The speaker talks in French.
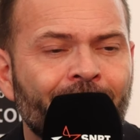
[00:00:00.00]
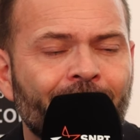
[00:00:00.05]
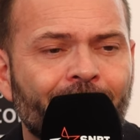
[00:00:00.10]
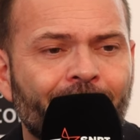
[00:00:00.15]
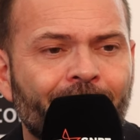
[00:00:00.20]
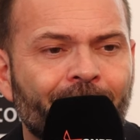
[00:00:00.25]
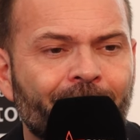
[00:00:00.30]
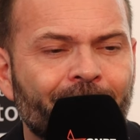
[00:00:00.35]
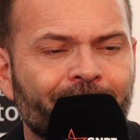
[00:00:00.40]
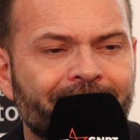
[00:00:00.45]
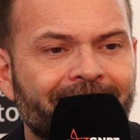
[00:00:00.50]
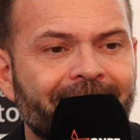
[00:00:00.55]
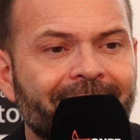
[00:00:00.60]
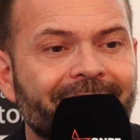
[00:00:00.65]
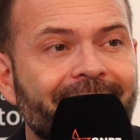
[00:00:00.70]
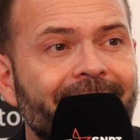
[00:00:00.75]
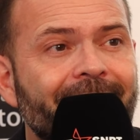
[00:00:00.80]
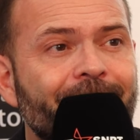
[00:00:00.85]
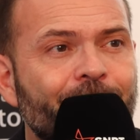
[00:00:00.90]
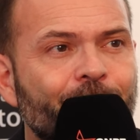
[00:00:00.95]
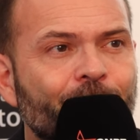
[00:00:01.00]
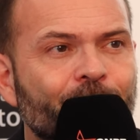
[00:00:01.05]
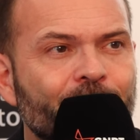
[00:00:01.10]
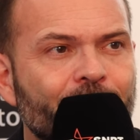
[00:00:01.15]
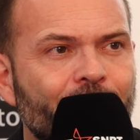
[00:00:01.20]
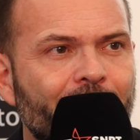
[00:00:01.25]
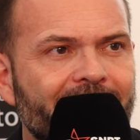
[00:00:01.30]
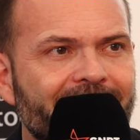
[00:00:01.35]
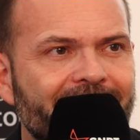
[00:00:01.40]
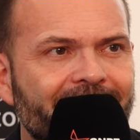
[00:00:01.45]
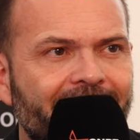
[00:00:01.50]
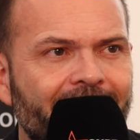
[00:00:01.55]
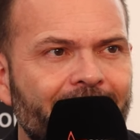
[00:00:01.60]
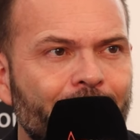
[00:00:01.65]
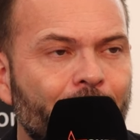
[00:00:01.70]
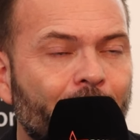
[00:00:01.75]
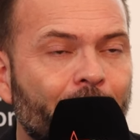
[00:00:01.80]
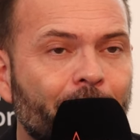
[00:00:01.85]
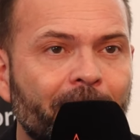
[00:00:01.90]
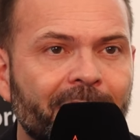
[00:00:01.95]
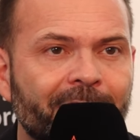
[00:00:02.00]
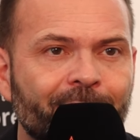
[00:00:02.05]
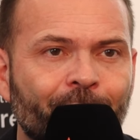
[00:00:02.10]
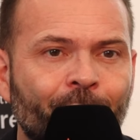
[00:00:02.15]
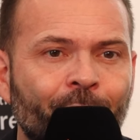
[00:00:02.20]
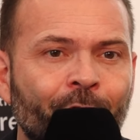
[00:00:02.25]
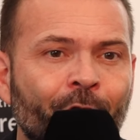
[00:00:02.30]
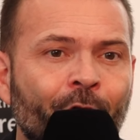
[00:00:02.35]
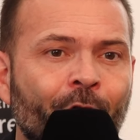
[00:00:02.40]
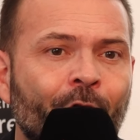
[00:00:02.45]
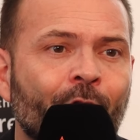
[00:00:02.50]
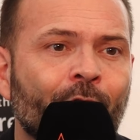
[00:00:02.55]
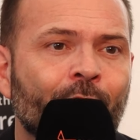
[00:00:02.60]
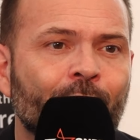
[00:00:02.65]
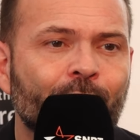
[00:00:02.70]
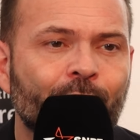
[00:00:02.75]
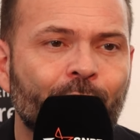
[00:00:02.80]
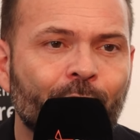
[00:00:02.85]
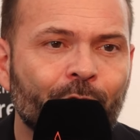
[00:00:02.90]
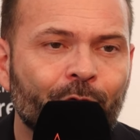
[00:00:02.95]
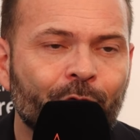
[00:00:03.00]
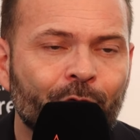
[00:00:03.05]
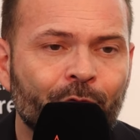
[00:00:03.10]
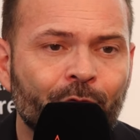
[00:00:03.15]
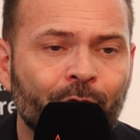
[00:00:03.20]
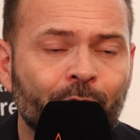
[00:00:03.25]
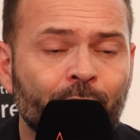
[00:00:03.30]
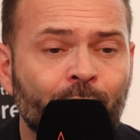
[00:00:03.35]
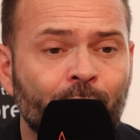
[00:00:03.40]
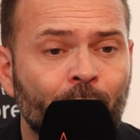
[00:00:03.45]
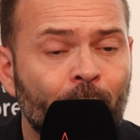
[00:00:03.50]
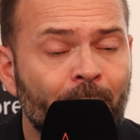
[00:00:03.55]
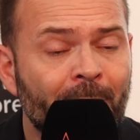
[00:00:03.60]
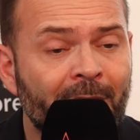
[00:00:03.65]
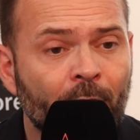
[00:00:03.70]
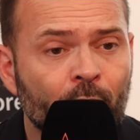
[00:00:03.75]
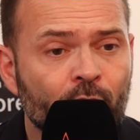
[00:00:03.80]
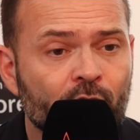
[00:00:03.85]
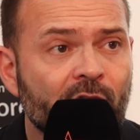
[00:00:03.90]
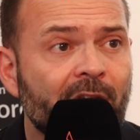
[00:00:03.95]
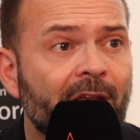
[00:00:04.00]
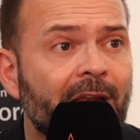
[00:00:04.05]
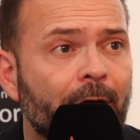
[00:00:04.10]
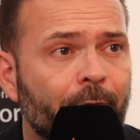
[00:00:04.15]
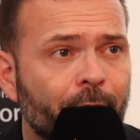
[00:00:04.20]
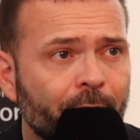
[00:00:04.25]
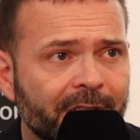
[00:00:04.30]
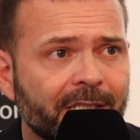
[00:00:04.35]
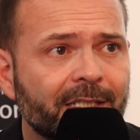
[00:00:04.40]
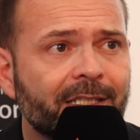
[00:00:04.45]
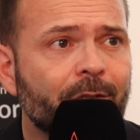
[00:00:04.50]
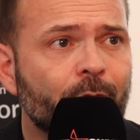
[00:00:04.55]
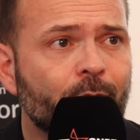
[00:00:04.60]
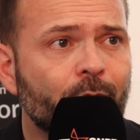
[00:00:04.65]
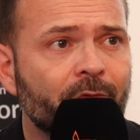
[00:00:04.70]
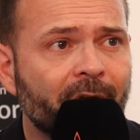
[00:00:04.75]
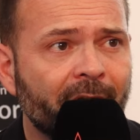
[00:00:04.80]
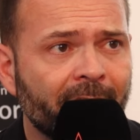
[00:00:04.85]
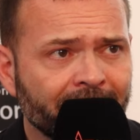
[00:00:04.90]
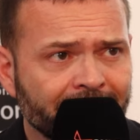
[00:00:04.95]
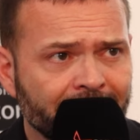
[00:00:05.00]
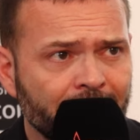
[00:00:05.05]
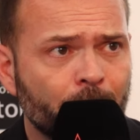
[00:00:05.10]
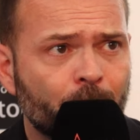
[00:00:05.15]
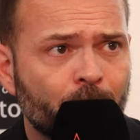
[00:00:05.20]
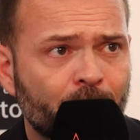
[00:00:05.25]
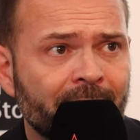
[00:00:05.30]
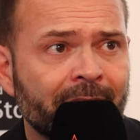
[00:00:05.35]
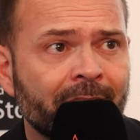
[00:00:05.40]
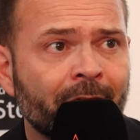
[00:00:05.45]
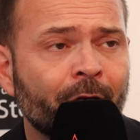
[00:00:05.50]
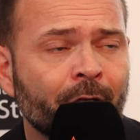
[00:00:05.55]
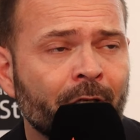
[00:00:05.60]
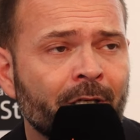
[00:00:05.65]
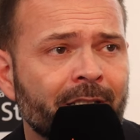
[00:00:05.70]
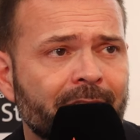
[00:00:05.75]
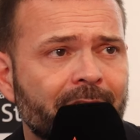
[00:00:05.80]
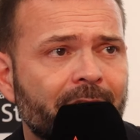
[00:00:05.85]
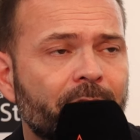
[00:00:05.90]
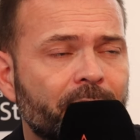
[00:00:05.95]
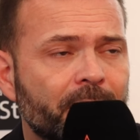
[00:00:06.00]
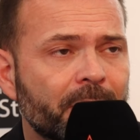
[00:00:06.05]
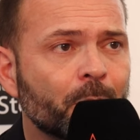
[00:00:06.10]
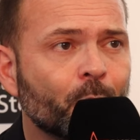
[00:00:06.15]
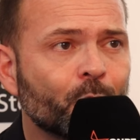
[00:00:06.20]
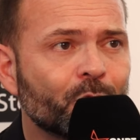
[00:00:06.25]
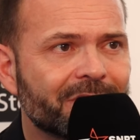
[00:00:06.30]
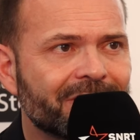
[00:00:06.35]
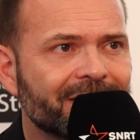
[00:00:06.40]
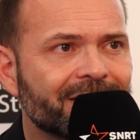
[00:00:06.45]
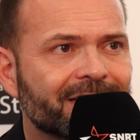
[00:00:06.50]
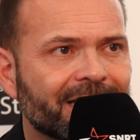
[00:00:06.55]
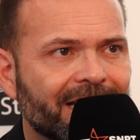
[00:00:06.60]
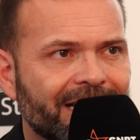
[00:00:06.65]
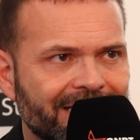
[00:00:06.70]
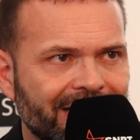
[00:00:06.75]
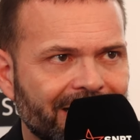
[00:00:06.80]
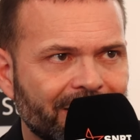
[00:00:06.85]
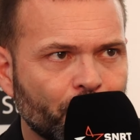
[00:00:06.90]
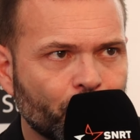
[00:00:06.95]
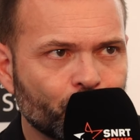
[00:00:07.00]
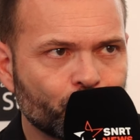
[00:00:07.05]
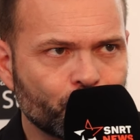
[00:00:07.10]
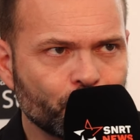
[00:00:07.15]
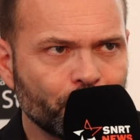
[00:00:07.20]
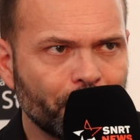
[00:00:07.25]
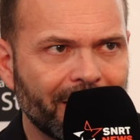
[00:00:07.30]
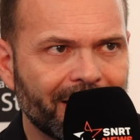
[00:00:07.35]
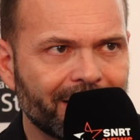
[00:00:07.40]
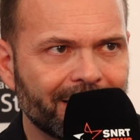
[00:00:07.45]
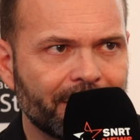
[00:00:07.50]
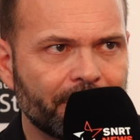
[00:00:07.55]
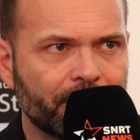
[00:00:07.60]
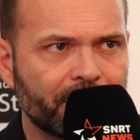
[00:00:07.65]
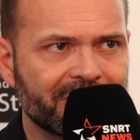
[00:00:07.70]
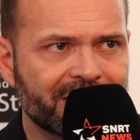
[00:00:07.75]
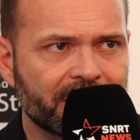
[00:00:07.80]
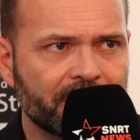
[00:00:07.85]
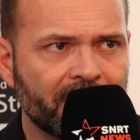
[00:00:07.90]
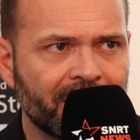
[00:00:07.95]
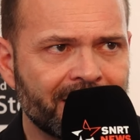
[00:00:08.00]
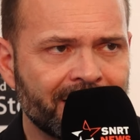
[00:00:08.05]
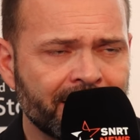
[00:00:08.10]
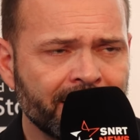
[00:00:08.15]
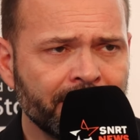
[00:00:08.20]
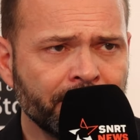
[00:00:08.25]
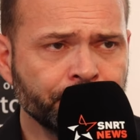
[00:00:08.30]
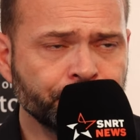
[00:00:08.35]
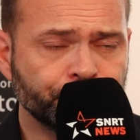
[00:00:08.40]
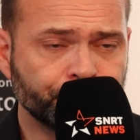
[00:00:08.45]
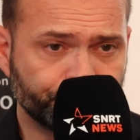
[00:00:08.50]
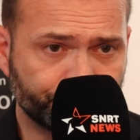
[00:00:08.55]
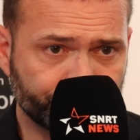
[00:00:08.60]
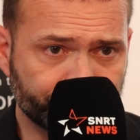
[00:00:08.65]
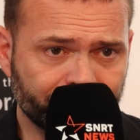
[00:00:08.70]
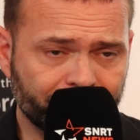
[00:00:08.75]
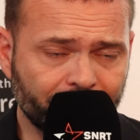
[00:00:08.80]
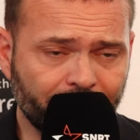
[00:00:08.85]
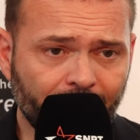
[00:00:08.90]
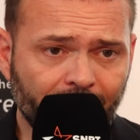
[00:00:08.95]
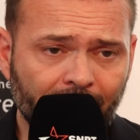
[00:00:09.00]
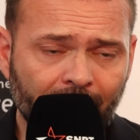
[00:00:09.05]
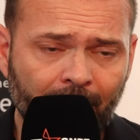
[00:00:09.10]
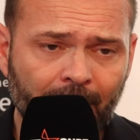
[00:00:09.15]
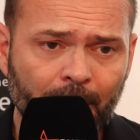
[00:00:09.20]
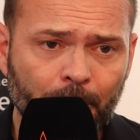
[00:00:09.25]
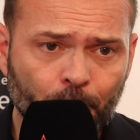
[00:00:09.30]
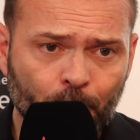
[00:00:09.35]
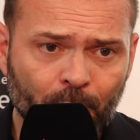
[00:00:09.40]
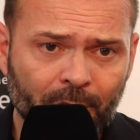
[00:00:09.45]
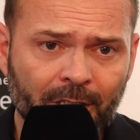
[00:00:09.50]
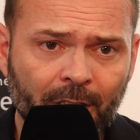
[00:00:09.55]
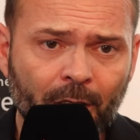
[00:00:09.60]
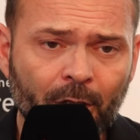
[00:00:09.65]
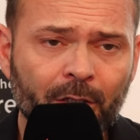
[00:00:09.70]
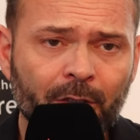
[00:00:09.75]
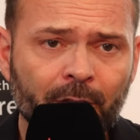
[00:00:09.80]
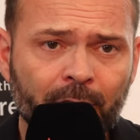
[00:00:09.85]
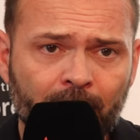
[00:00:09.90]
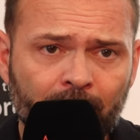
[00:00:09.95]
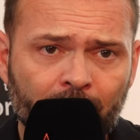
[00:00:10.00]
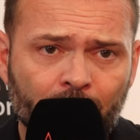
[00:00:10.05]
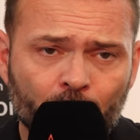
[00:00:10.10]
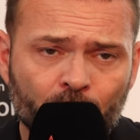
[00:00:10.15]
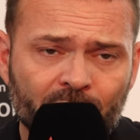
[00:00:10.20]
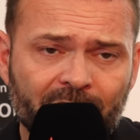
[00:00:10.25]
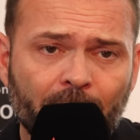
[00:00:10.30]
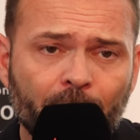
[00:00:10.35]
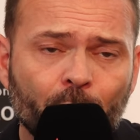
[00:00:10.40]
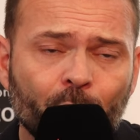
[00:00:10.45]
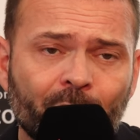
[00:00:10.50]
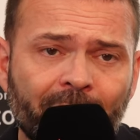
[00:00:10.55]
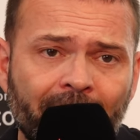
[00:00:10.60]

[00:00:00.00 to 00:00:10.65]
euh, des sections spéciales permettent euh, de, mélanger à la fois des découvertes et puis euh, des films aussi très attendus par les festivaliers. Et puis, nous avons